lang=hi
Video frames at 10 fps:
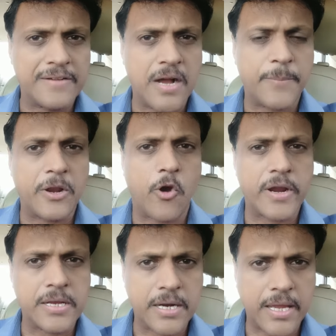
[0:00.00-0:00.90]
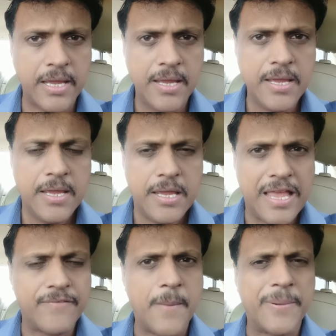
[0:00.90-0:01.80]
पर लॉग इन करके
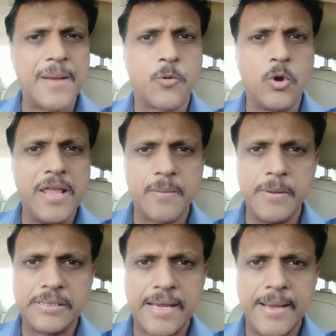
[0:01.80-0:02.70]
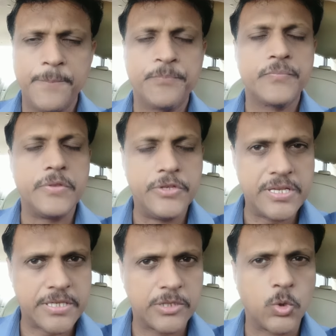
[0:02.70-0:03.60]
एक वहां पर आपको लिंक मिलता है
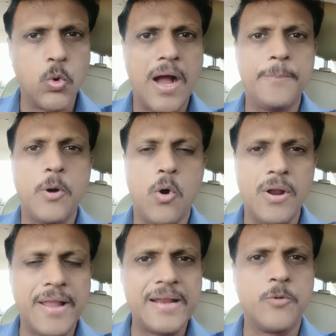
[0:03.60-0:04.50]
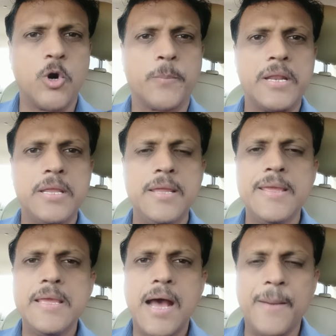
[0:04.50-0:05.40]
जिसके थ्रू आप ऑनलाइन मोड पर ही
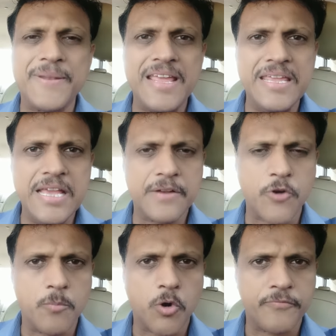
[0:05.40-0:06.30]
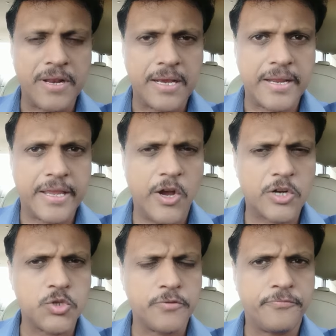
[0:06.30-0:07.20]
अपने ई फॉर्म को फिल करेंगे और
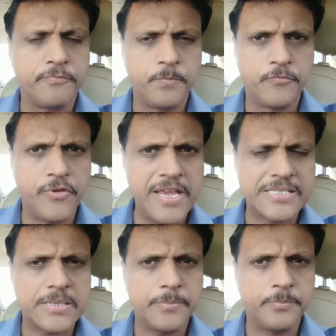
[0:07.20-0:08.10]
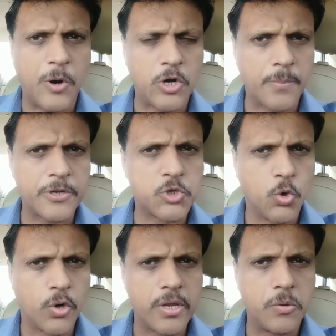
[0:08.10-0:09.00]
जो फीस पोर्टल पर शो
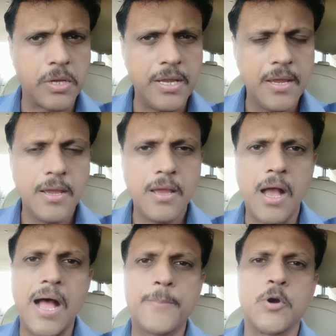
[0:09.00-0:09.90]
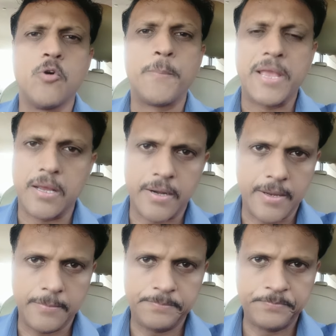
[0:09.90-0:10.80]
हो रही होगी आपको वो पे करनी
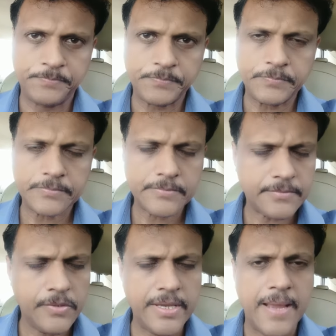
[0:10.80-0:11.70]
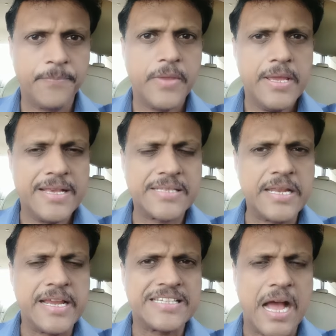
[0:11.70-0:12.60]
है ठीक है इस
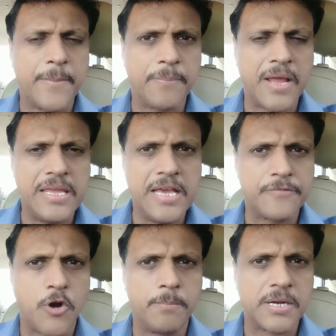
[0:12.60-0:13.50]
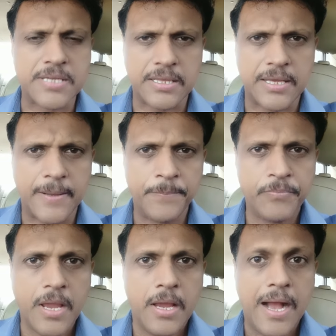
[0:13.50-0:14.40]
तरीके से आप अपना ई e फॉर्म भर सकते हैं
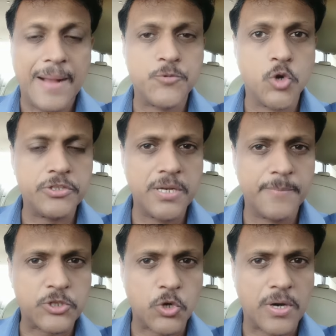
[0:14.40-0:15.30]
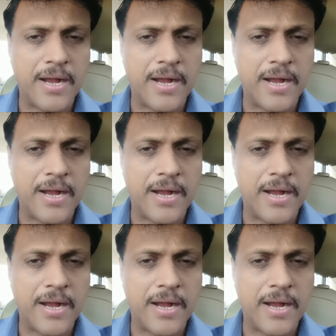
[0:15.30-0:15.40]
अब जो जिन बच्चों का